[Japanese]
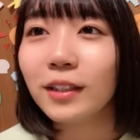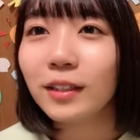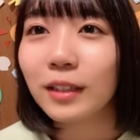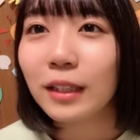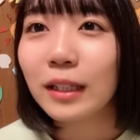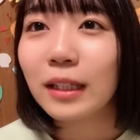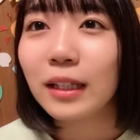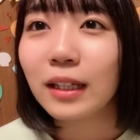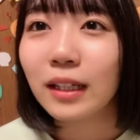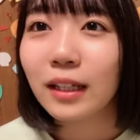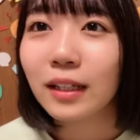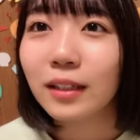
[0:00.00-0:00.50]

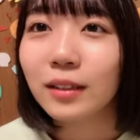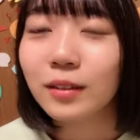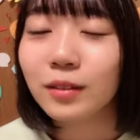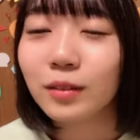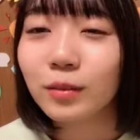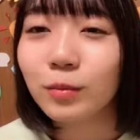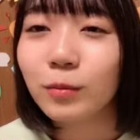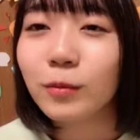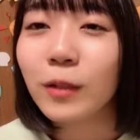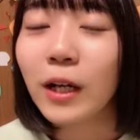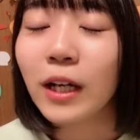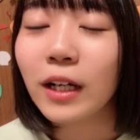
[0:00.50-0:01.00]
なんか
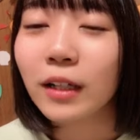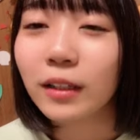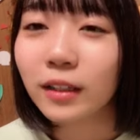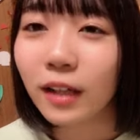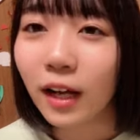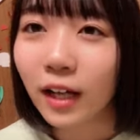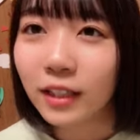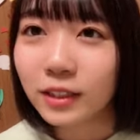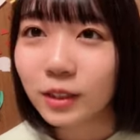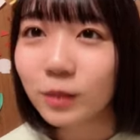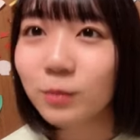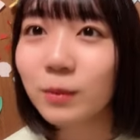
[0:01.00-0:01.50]
もう初め
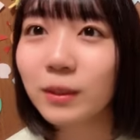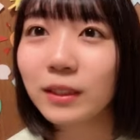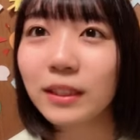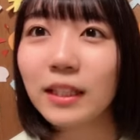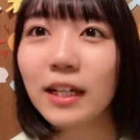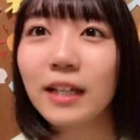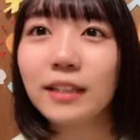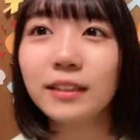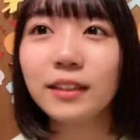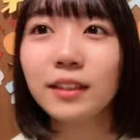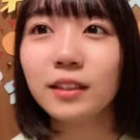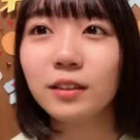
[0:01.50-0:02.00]
て
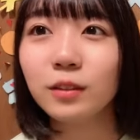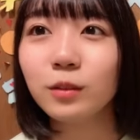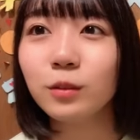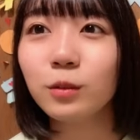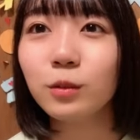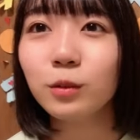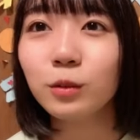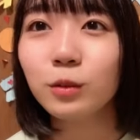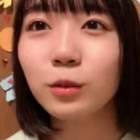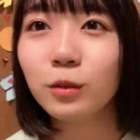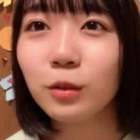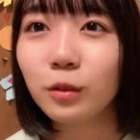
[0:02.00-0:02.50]
あざあざ
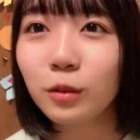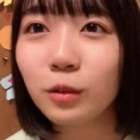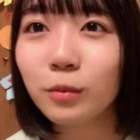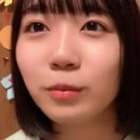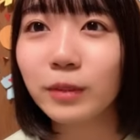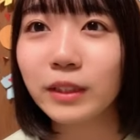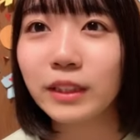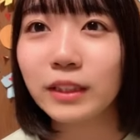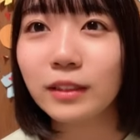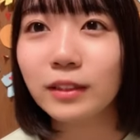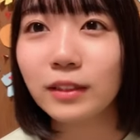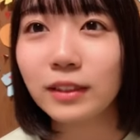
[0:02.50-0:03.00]
のことを
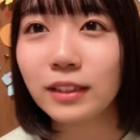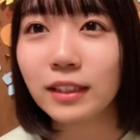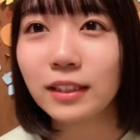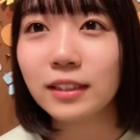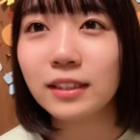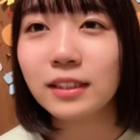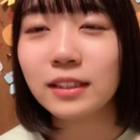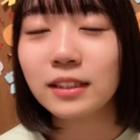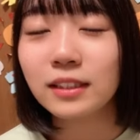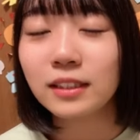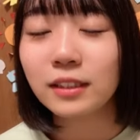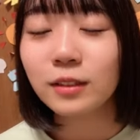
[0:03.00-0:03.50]
めちゃくちゃ
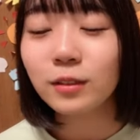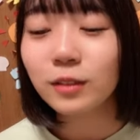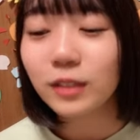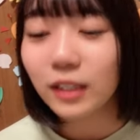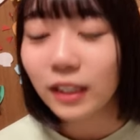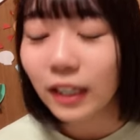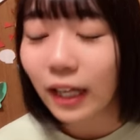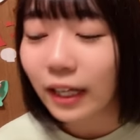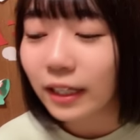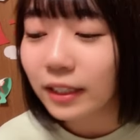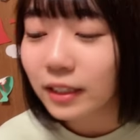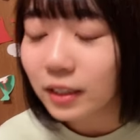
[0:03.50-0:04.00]
知る
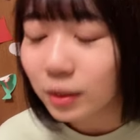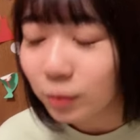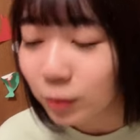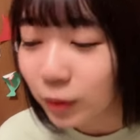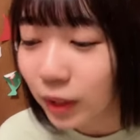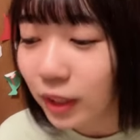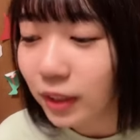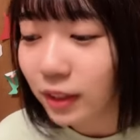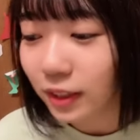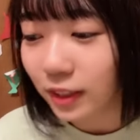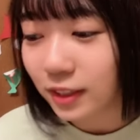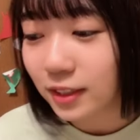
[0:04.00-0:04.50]
機会に
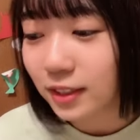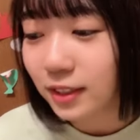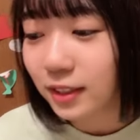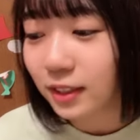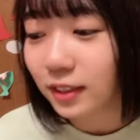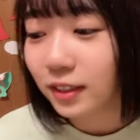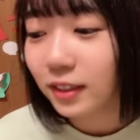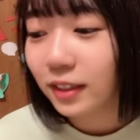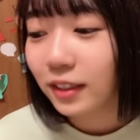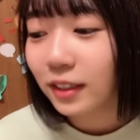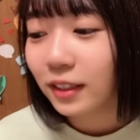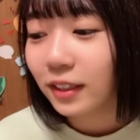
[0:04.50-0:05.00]
もなった
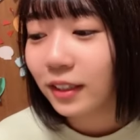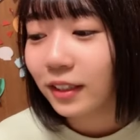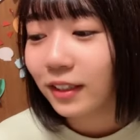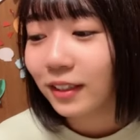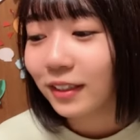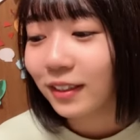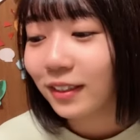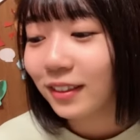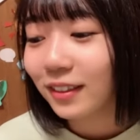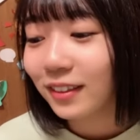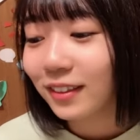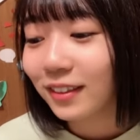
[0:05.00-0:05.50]
し
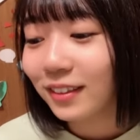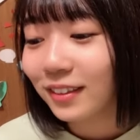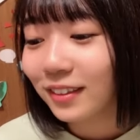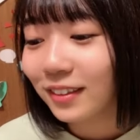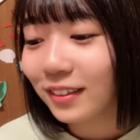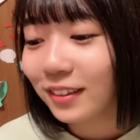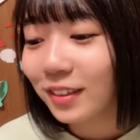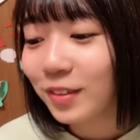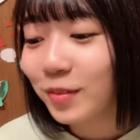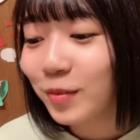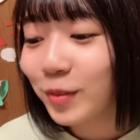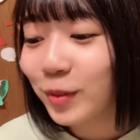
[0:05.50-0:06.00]

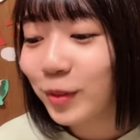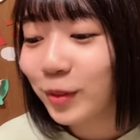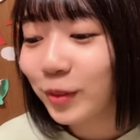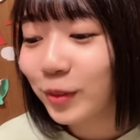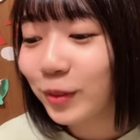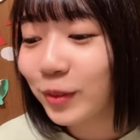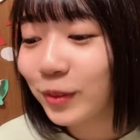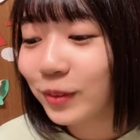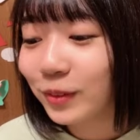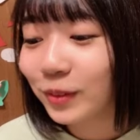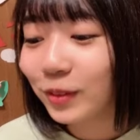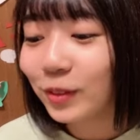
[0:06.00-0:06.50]
でも
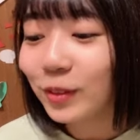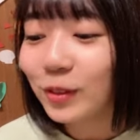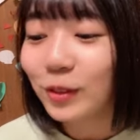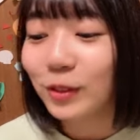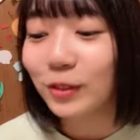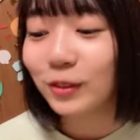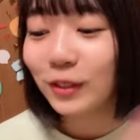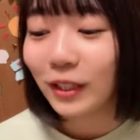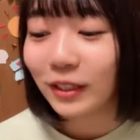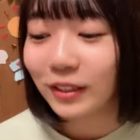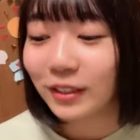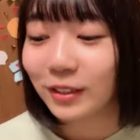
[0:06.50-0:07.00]
こうどう
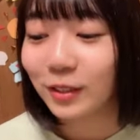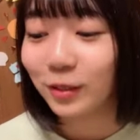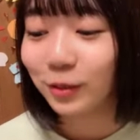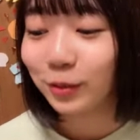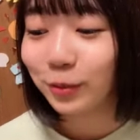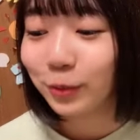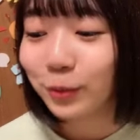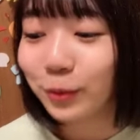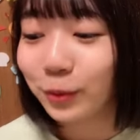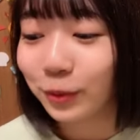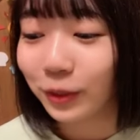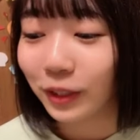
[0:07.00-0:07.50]
いう話を
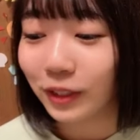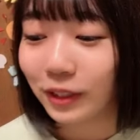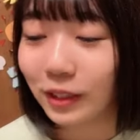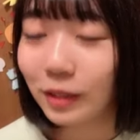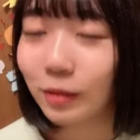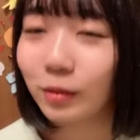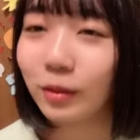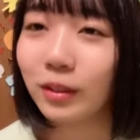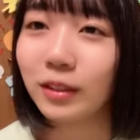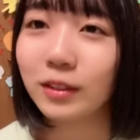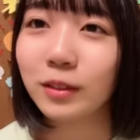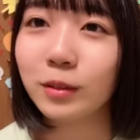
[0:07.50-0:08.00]
振ろうか
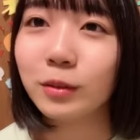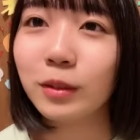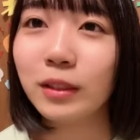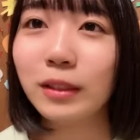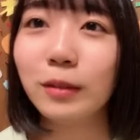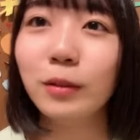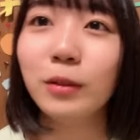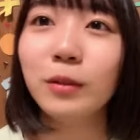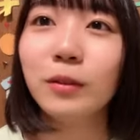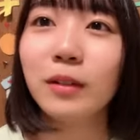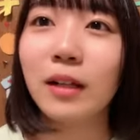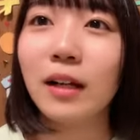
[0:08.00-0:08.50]
なとかすご
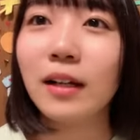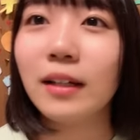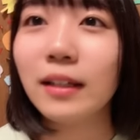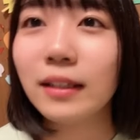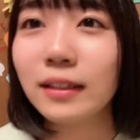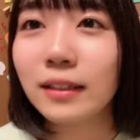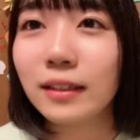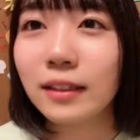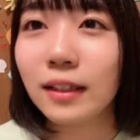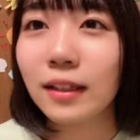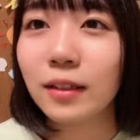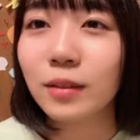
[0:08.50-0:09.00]
いいろいろ考
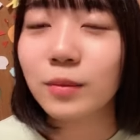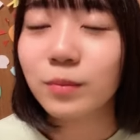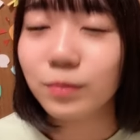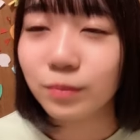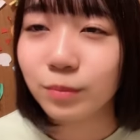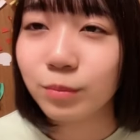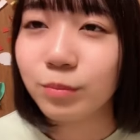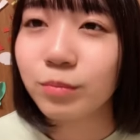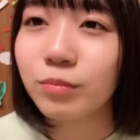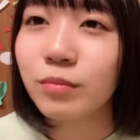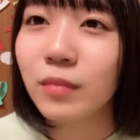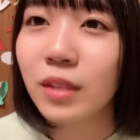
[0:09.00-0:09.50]
えてた、
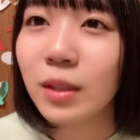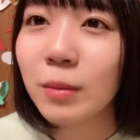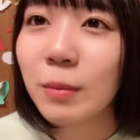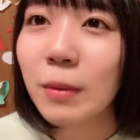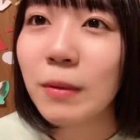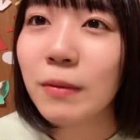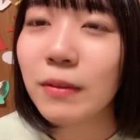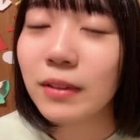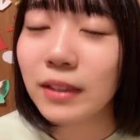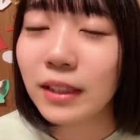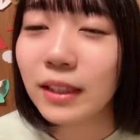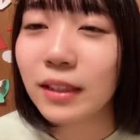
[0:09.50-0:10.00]
うん、
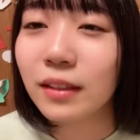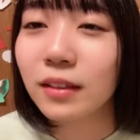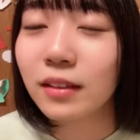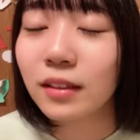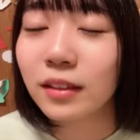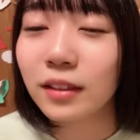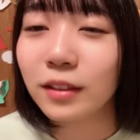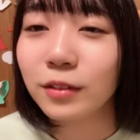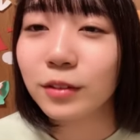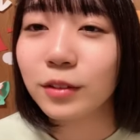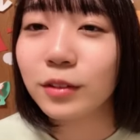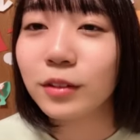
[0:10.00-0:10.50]
今はね
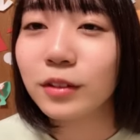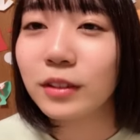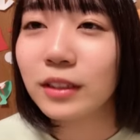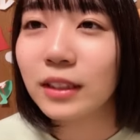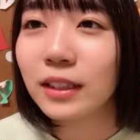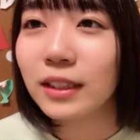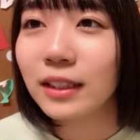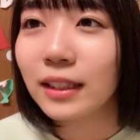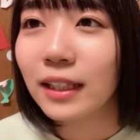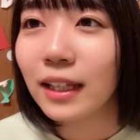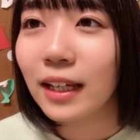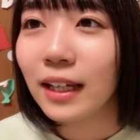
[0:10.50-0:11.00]
なんか普通
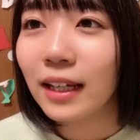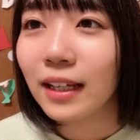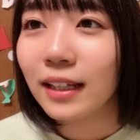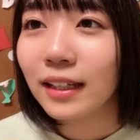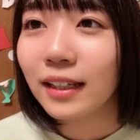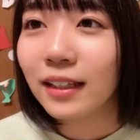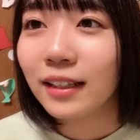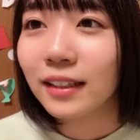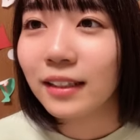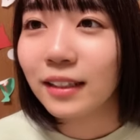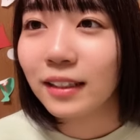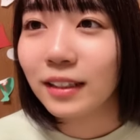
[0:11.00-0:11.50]
に
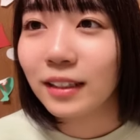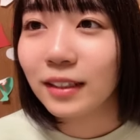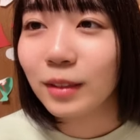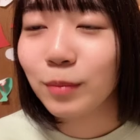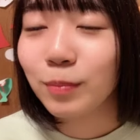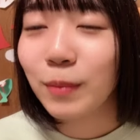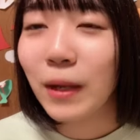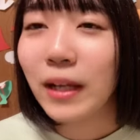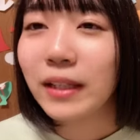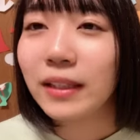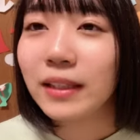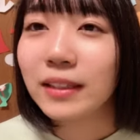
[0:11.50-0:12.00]

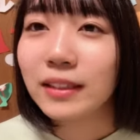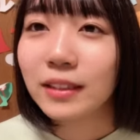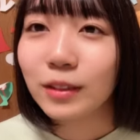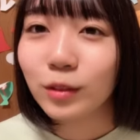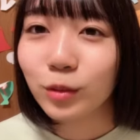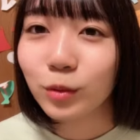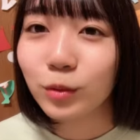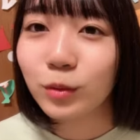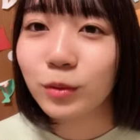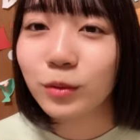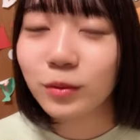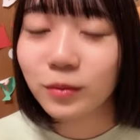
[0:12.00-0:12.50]
いっぱい話せ
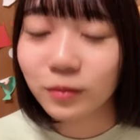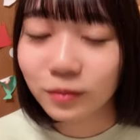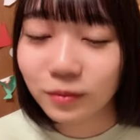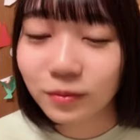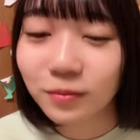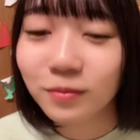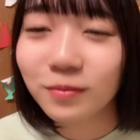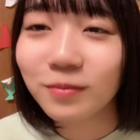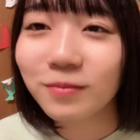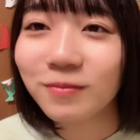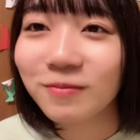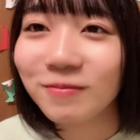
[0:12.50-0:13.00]
そう、う
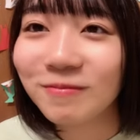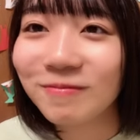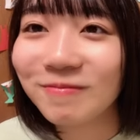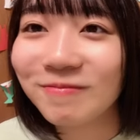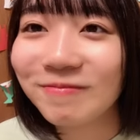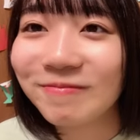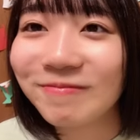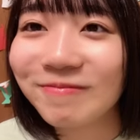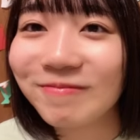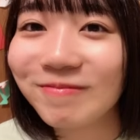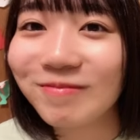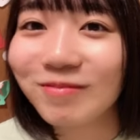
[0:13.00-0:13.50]
ん
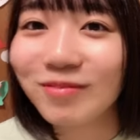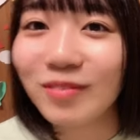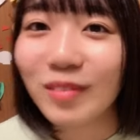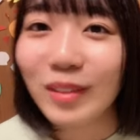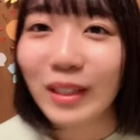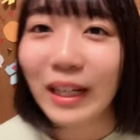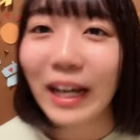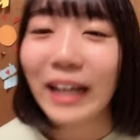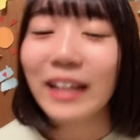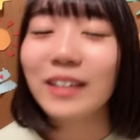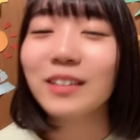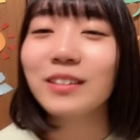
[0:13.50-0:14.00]

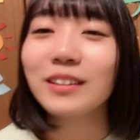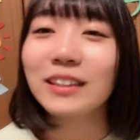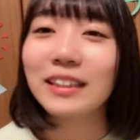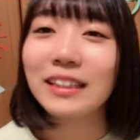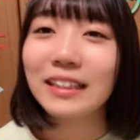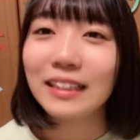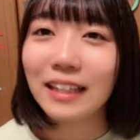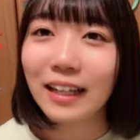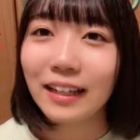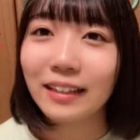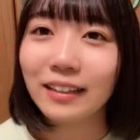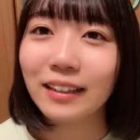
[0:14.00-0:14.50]
早く
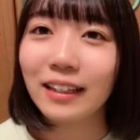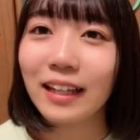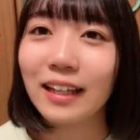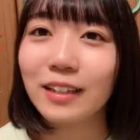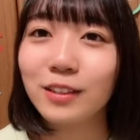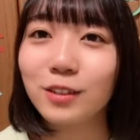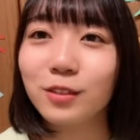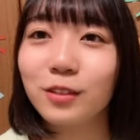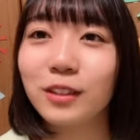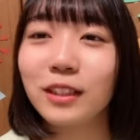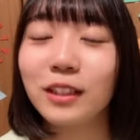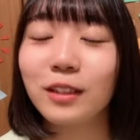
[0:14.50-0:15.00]
行きたいん
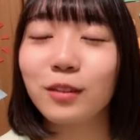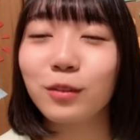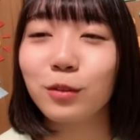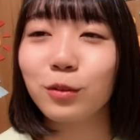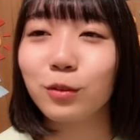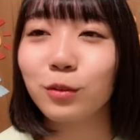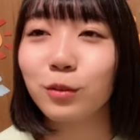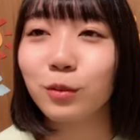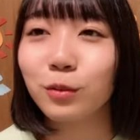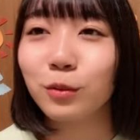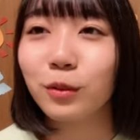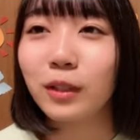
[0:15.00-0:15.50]
だ11期の
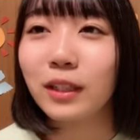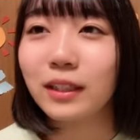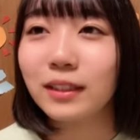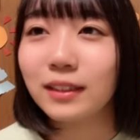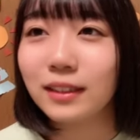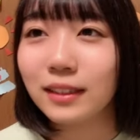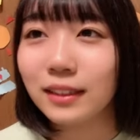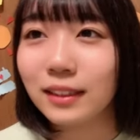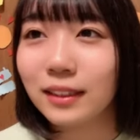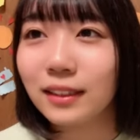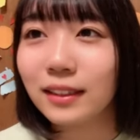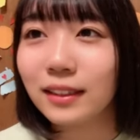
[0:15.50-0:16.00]
ことご飯に